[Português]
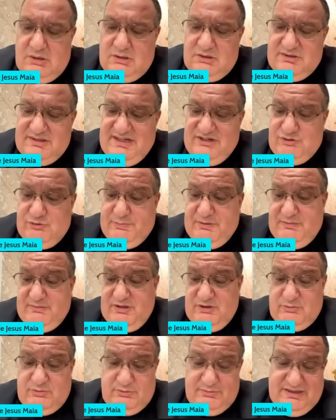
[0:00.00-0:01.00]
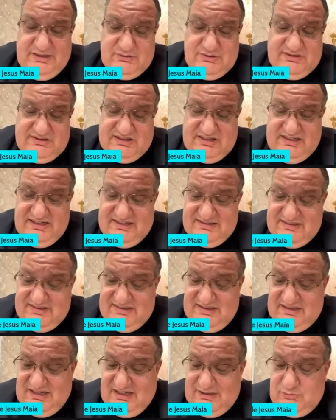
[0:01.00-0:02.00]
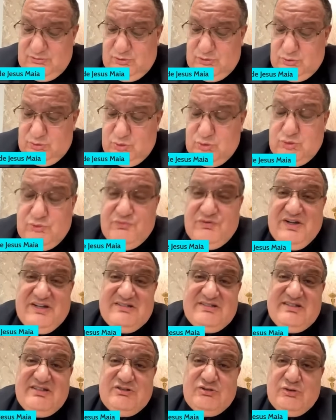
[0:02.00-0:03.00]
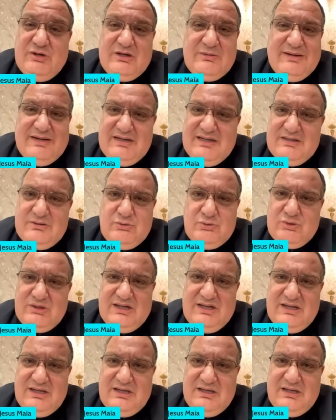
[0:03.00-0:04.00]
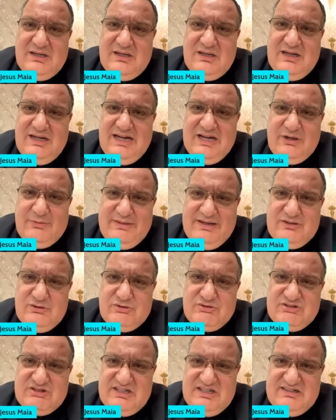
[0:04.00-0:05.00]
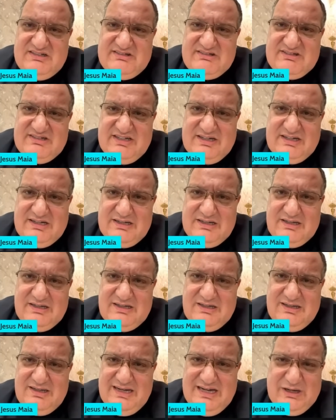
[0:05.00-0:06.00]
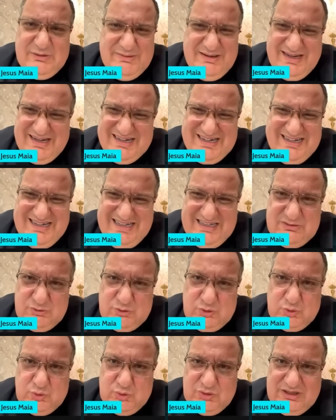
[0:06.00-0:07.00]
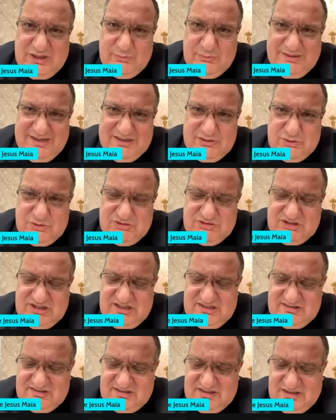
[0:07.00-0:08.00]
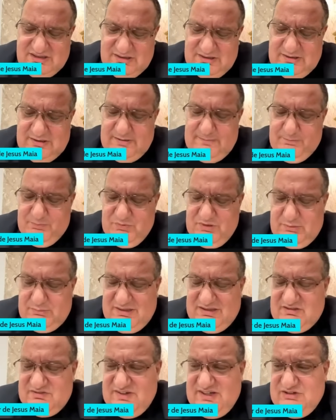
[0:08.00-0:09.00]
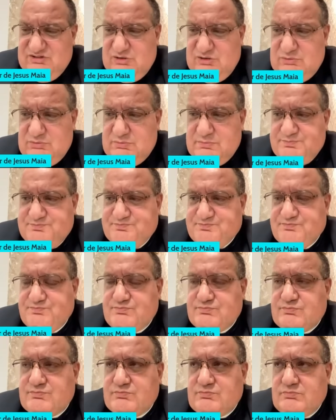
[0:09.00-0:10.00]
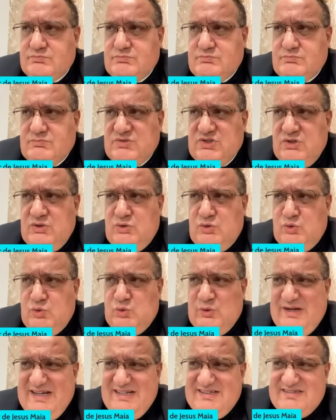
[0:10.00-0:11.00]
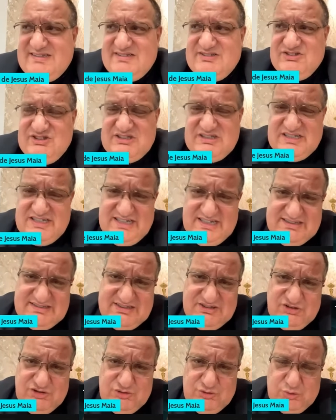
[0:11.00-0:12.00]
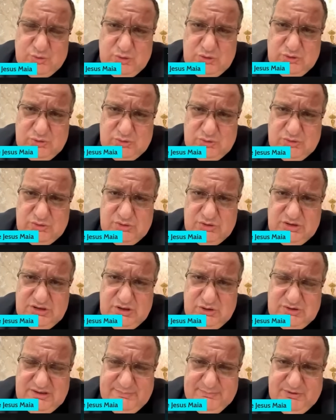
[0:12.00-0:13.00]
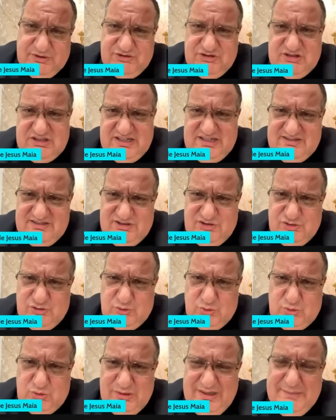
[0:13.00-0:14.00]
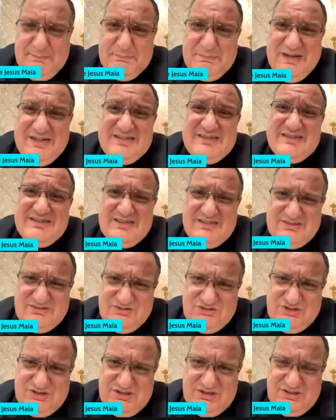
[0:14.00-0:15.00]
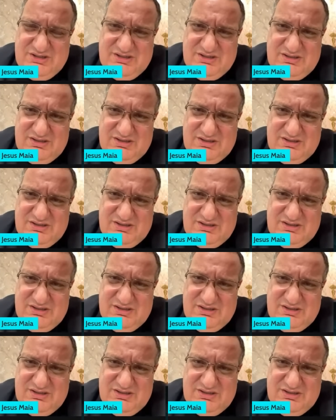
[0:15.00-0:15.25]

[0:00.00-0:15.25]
Desde o primeiro momento, as crianças entraram com tudo. O Francisco era uma candura, era uma inocência, era uma candura, uma inocência. Mas vejam, o antes de 13 de julho e o depois de 13 de julho é impactante.